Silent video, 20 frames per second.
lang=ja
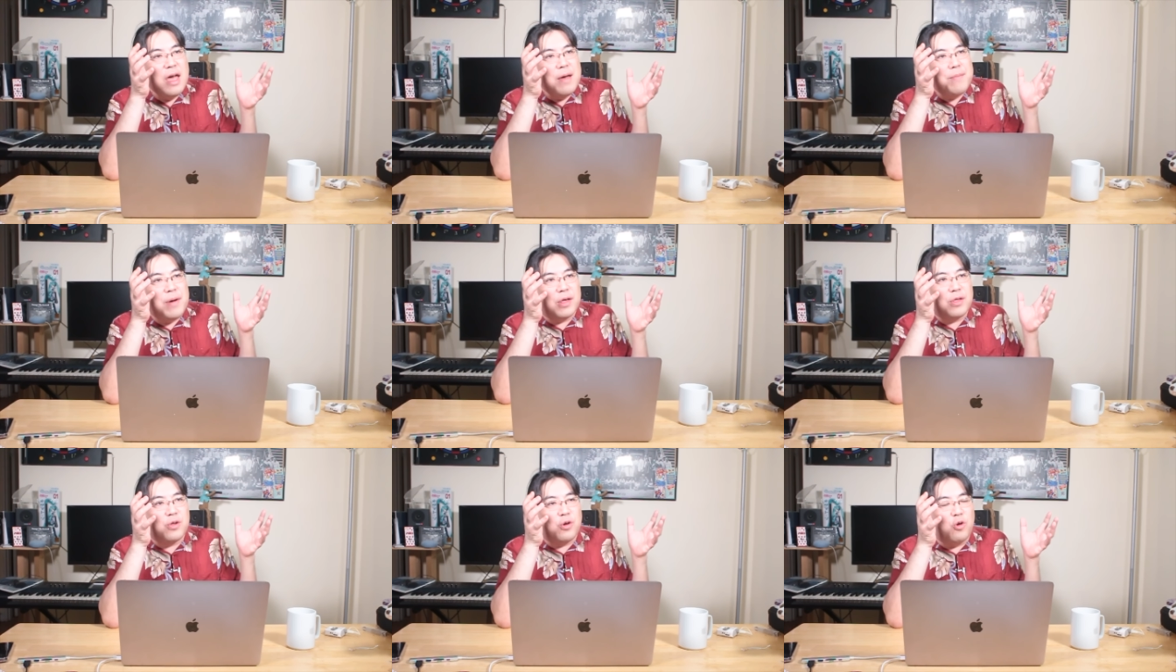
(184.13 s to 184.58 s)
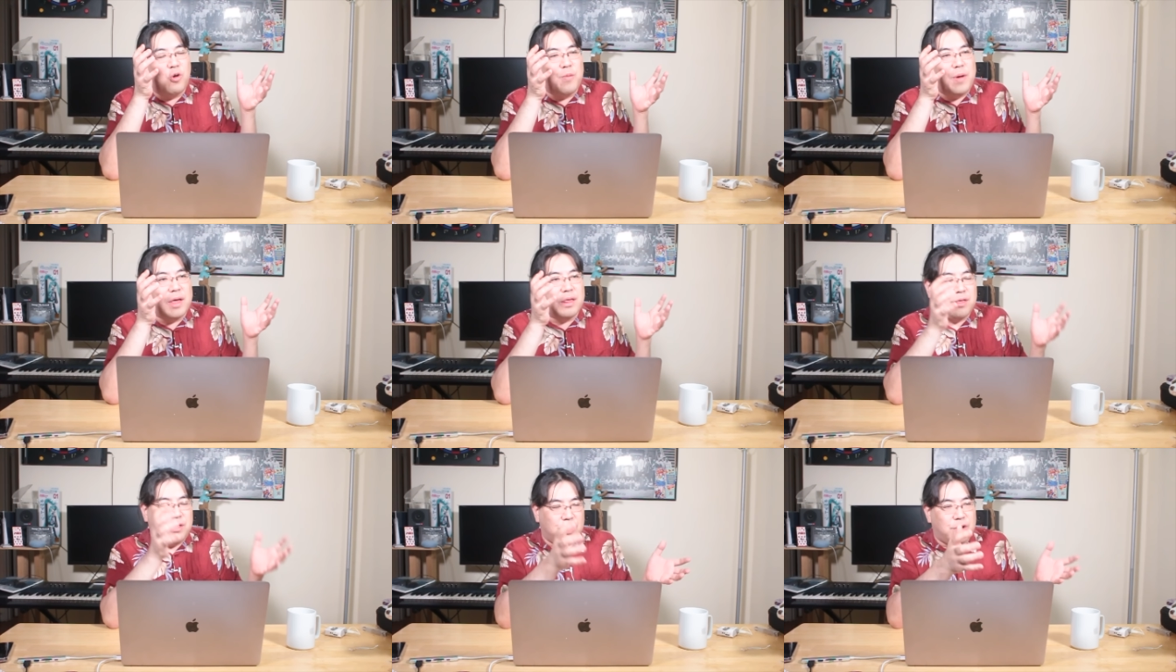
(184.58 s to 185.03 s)
まあ証
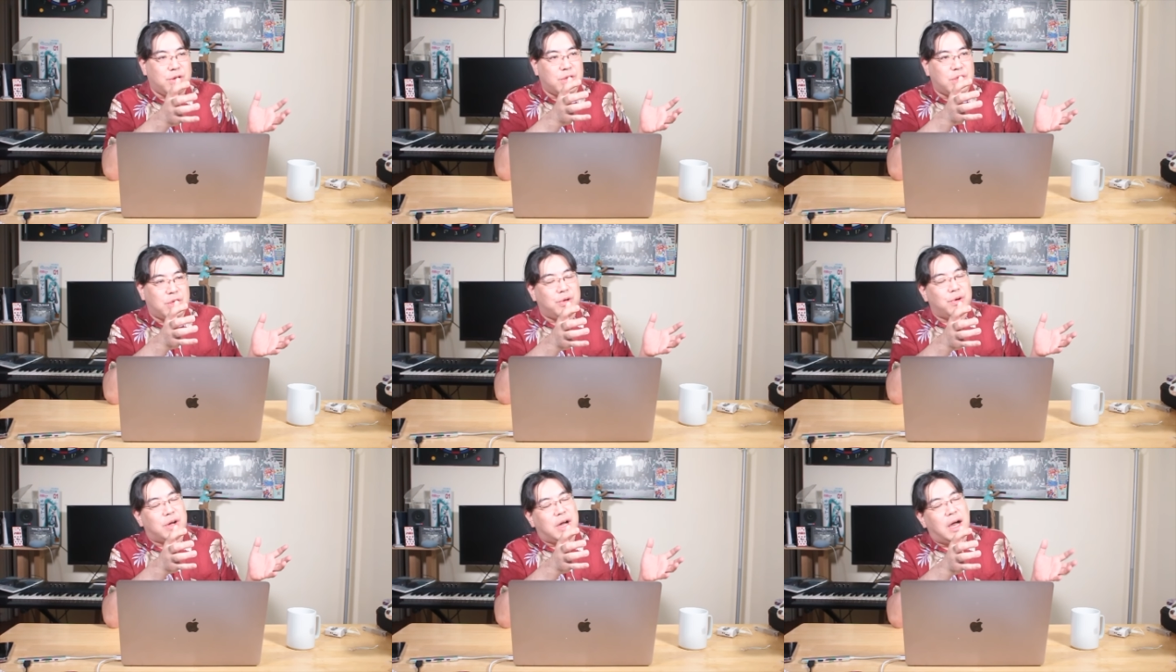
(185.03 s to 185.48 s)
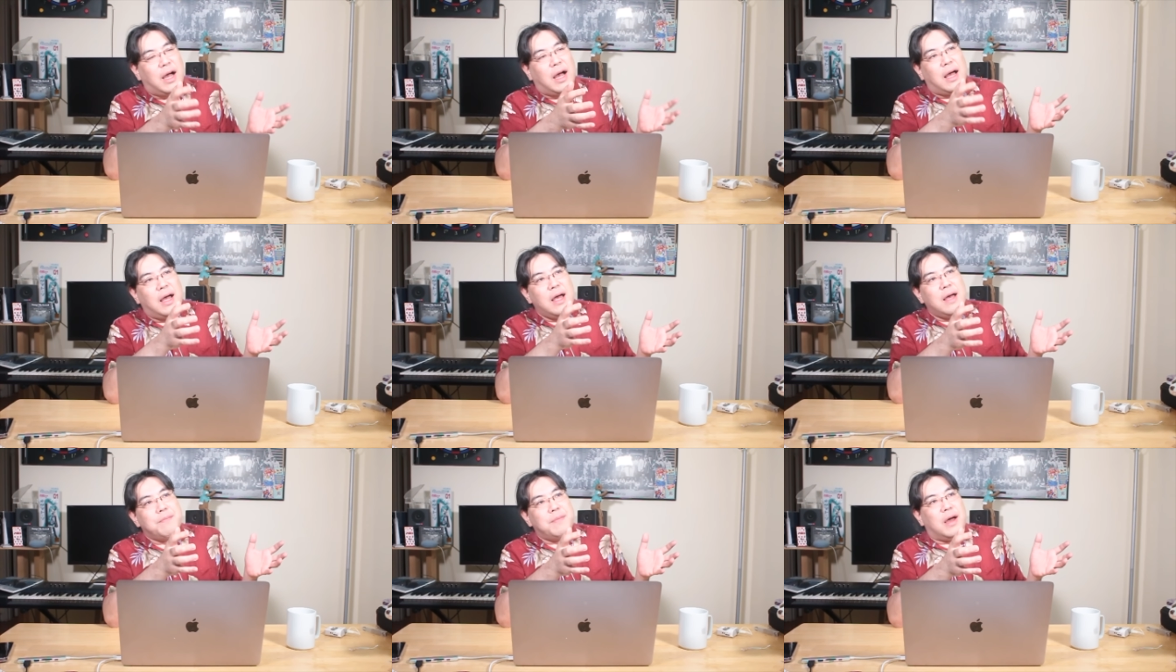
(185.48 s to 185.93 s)
明するっていう
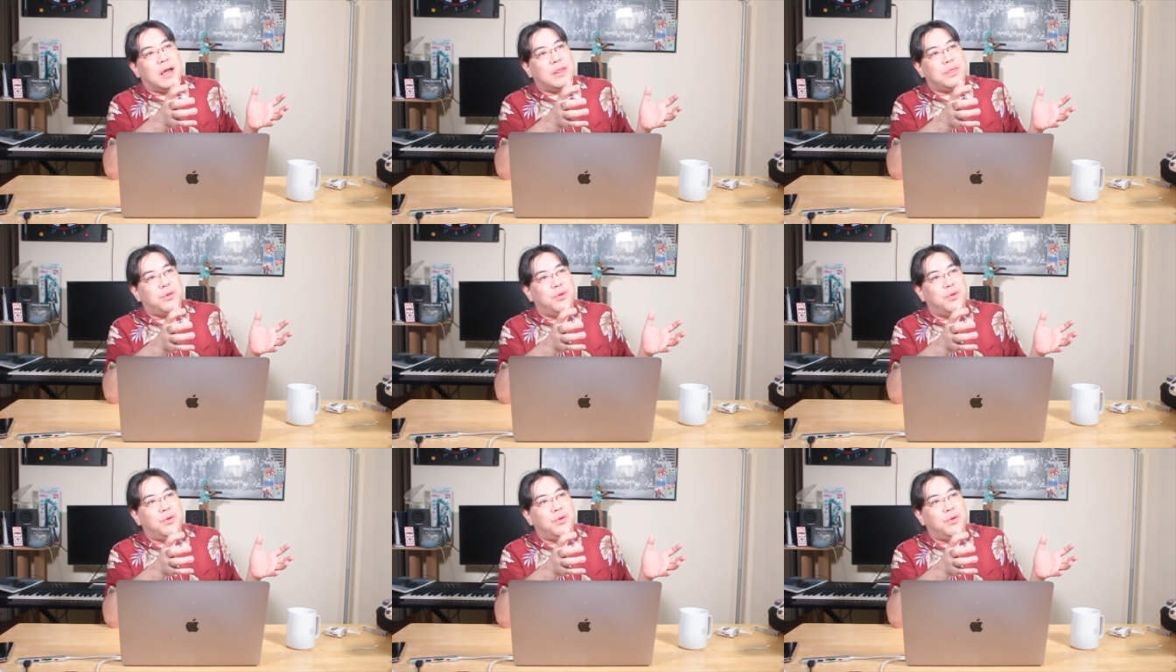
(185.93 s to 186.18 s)
か、まあ